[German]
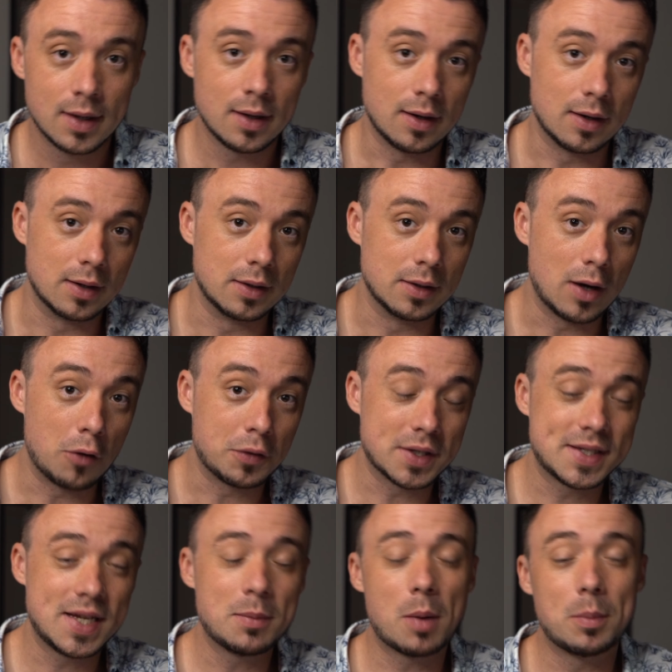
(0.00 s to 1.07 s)
Äh, auf
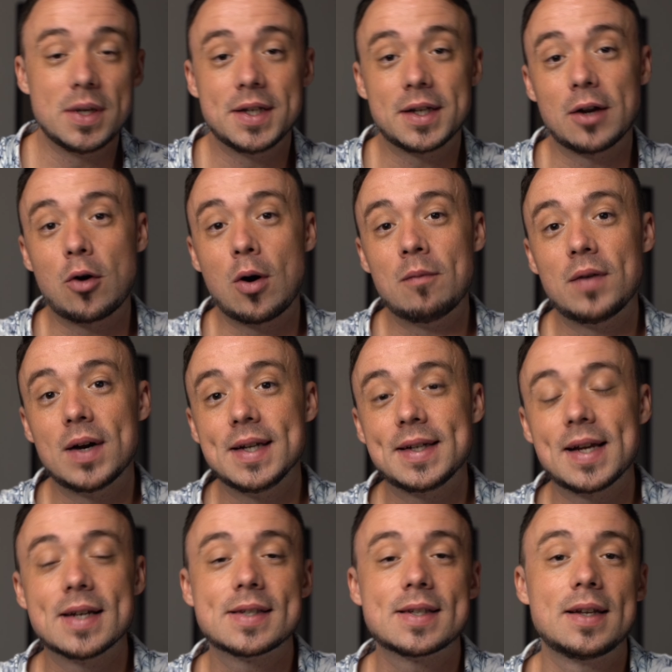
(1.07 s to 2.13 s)
das Thema bin ich gekommen, weil ich
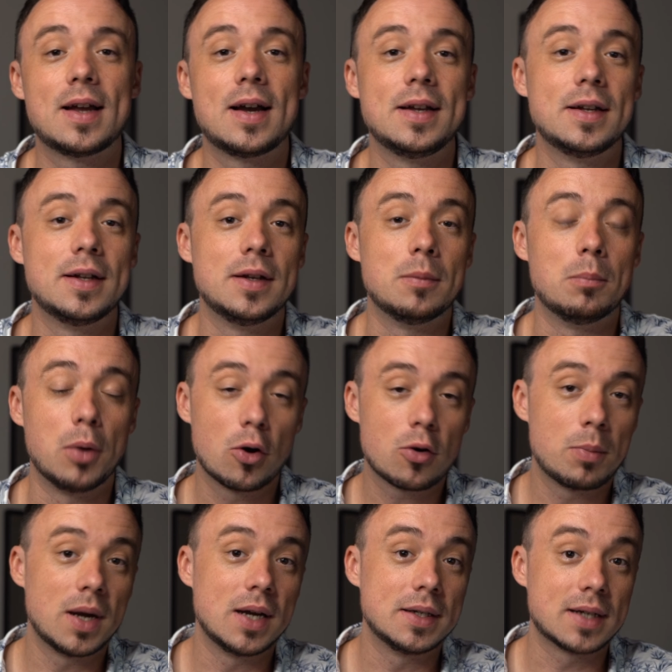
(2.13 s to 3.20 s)
gestern einen
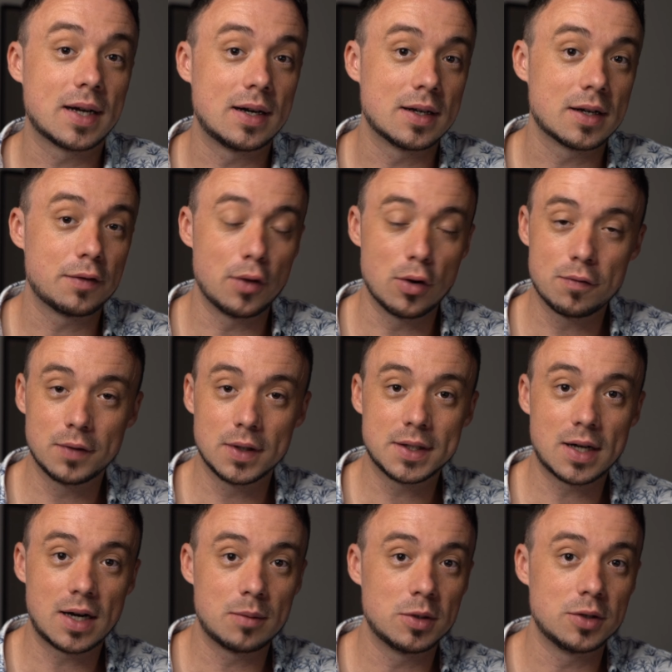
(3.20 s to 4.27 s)
Blogbeitrag
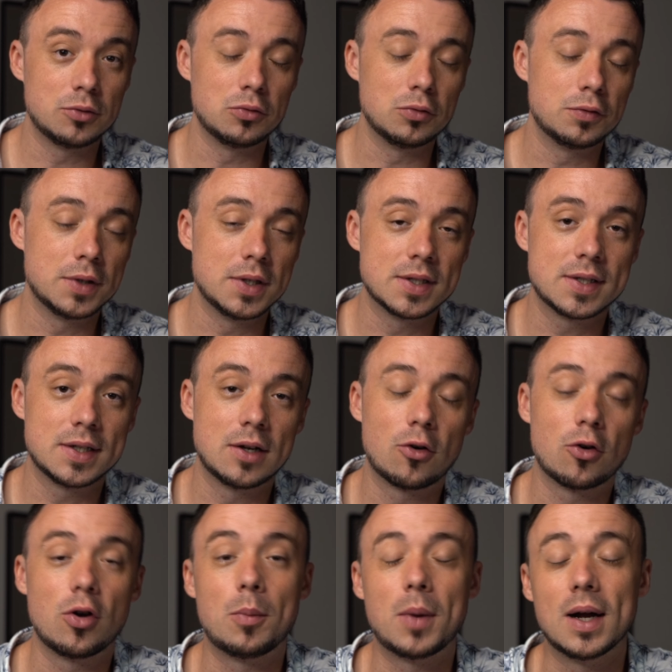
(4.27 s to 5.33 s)
veröffentlicht habe. Du findest ihn
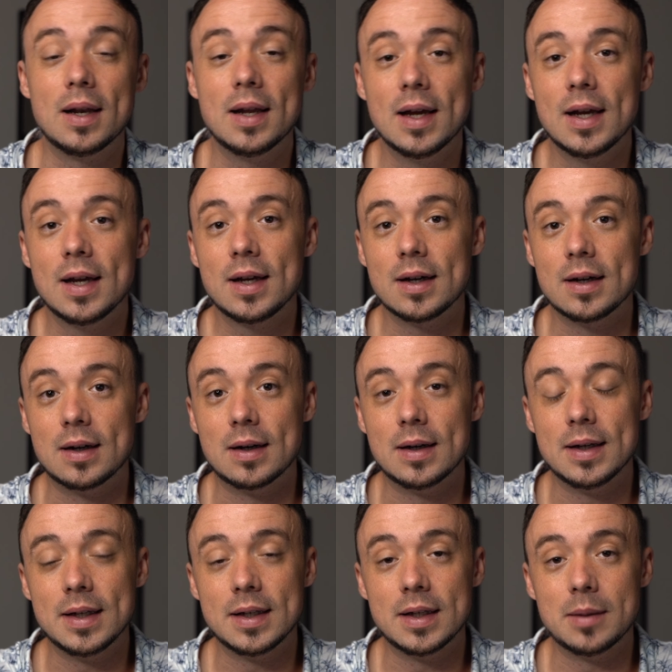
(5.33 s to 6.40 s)
auch nochmal
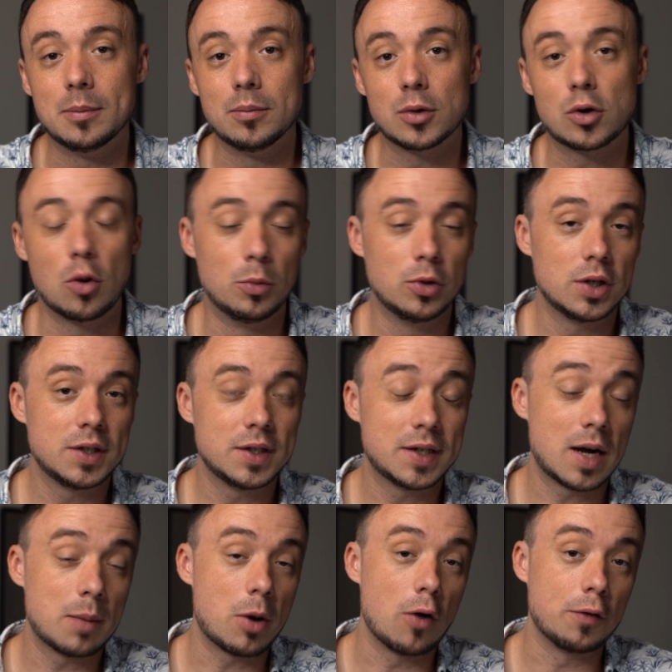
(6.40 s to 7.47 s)
äh, in dem
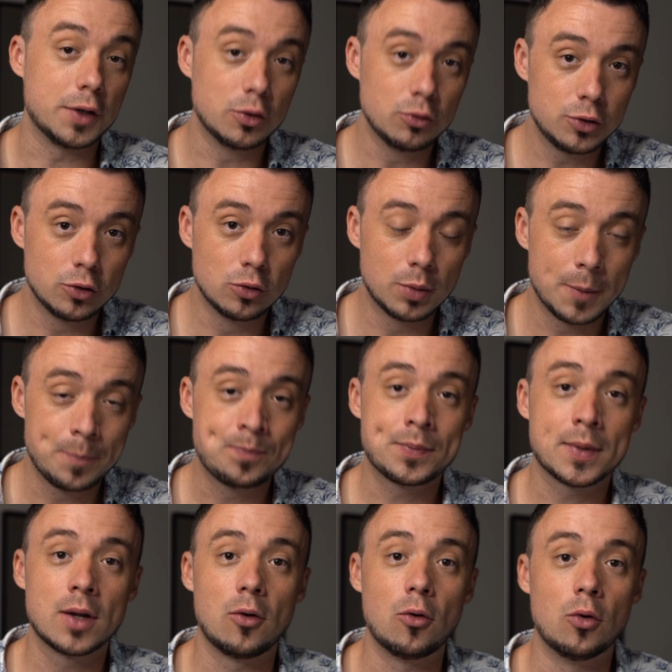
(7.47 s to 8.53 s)
Community-Tab auf YouTube.
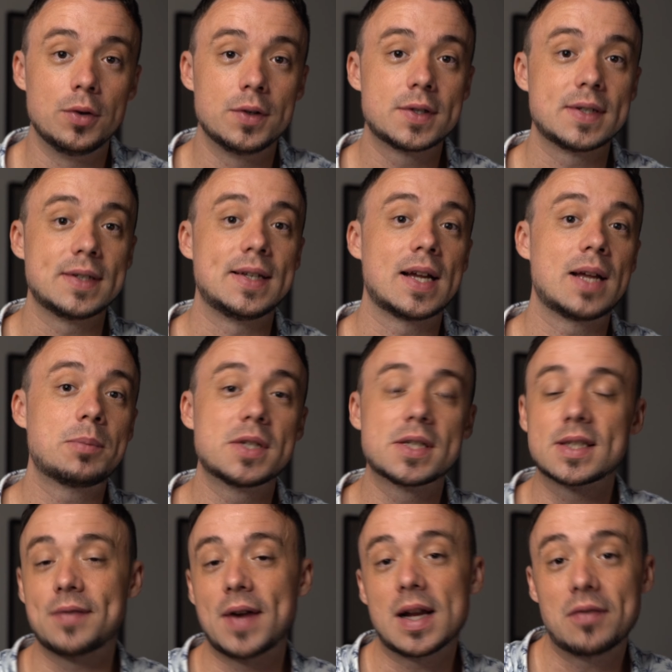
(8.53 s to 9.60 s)
Und da gibt
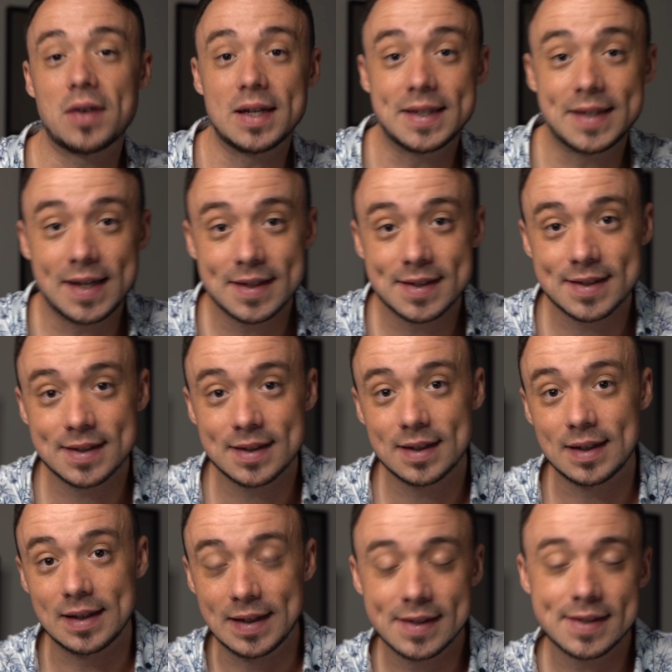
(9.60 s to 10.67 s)
es zwei
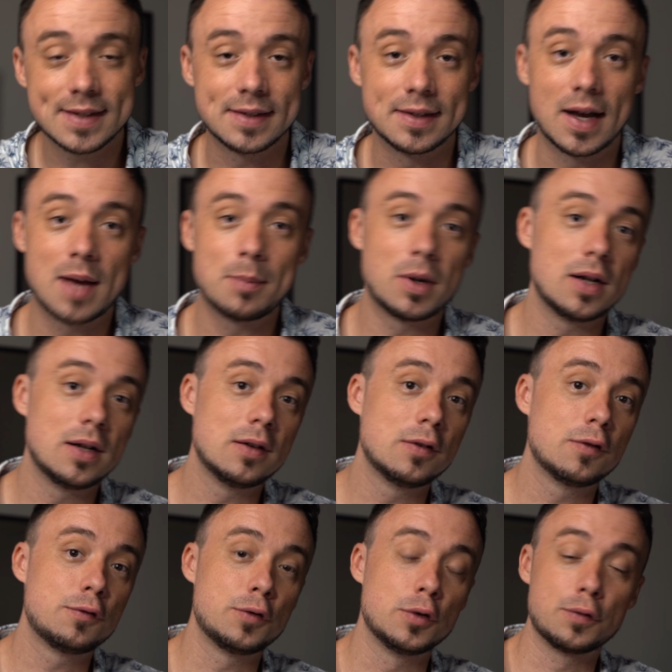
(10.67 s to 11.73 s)
Qualitätslisten. Einmal
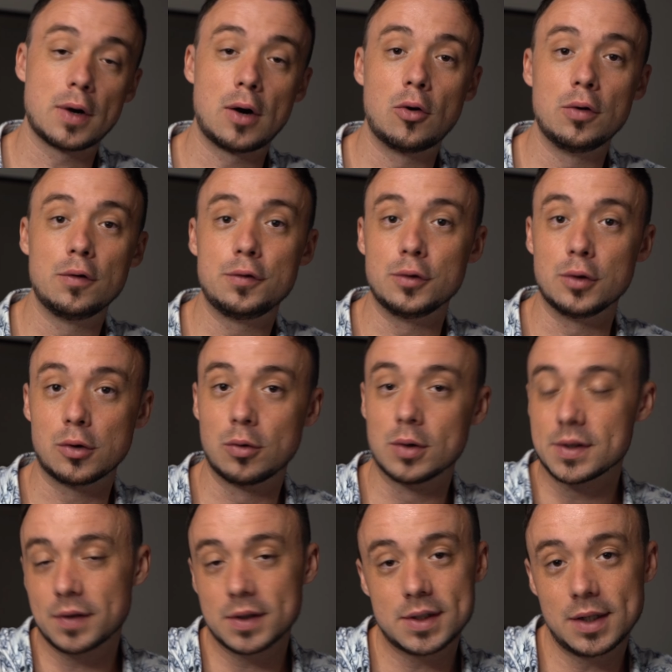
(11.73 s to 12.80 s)
für Frauen für
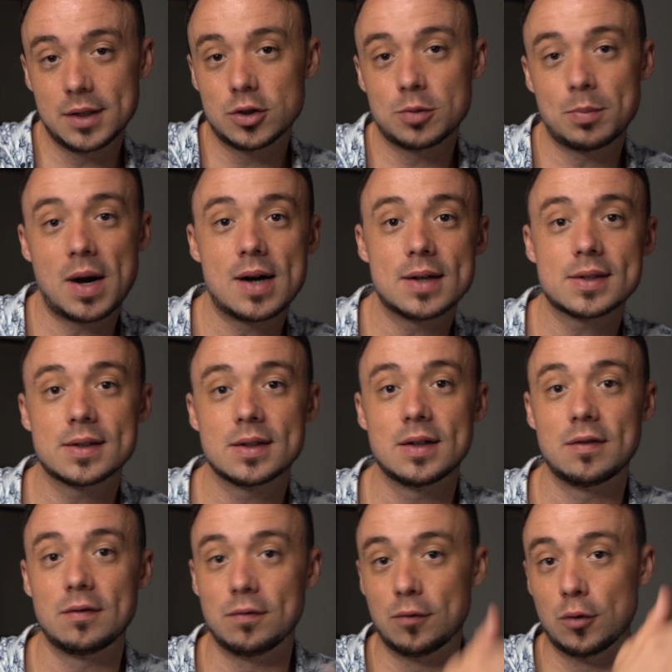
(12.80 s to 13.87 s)
kurzfristigen Spaß,
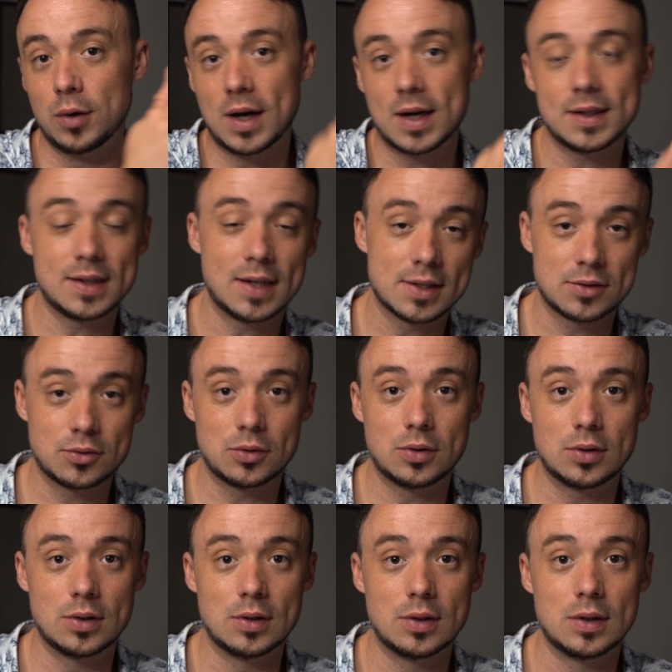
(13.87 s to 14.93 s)
wonach ich da
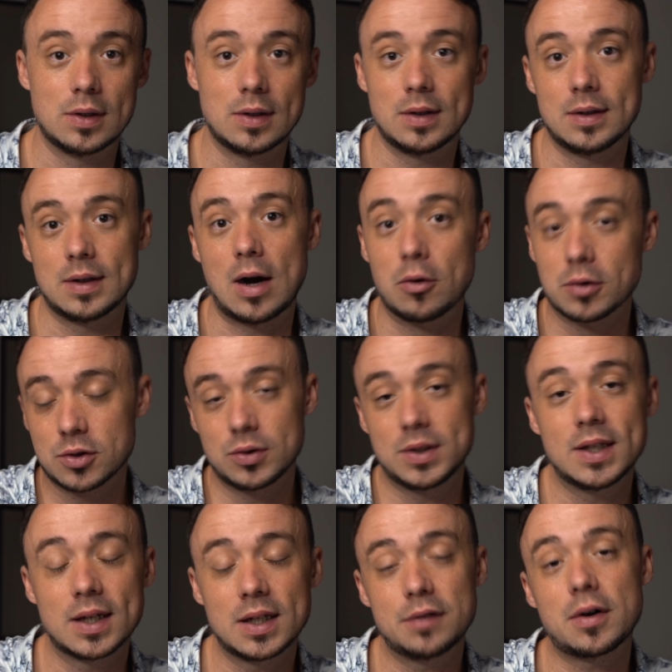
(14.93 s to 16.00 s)
so äh,
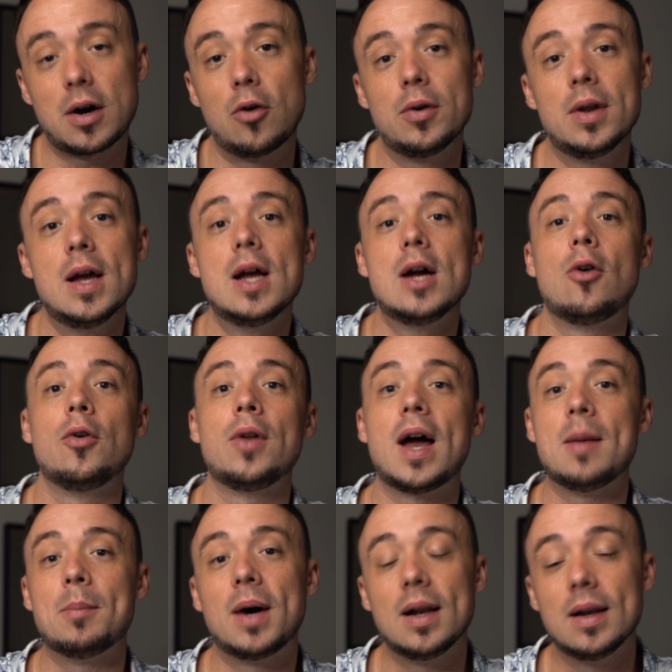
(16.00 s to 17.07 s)
aussortiere die Frauen und
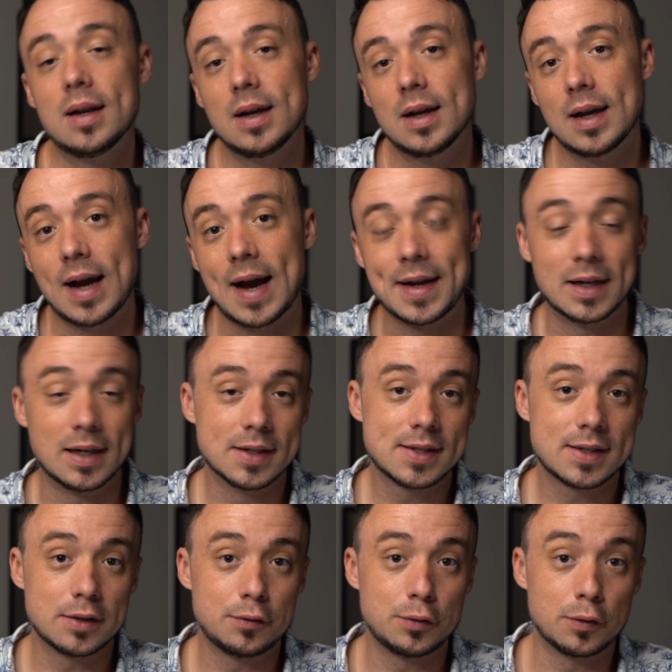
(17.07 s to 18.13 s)
einmal eine
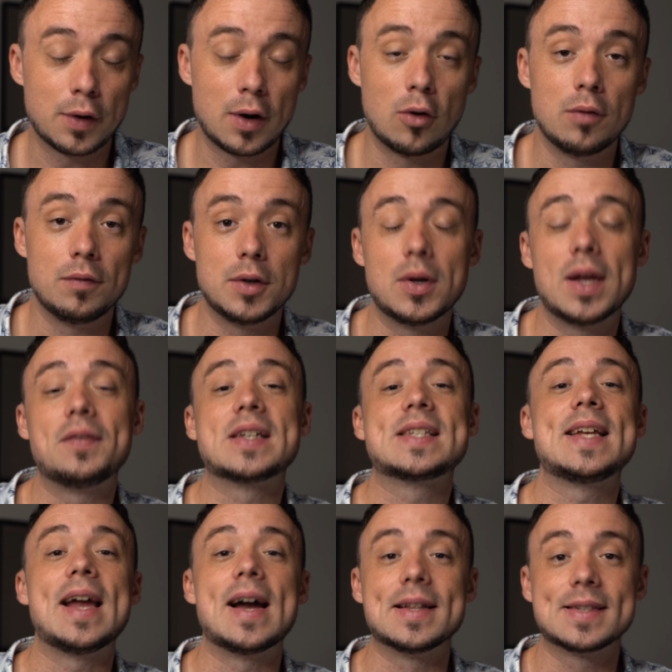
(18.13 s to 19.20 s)
Liste für Frauen, wenn du
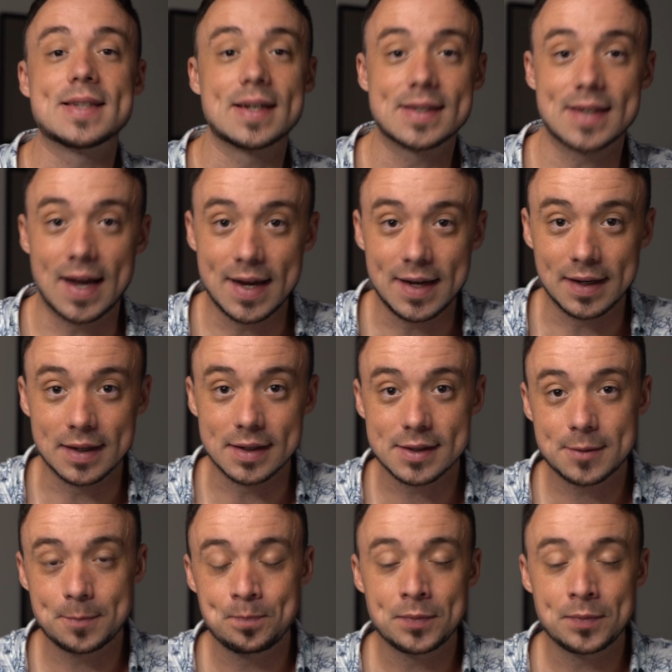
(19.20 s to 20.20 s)
etwas Ernsteres eingehst.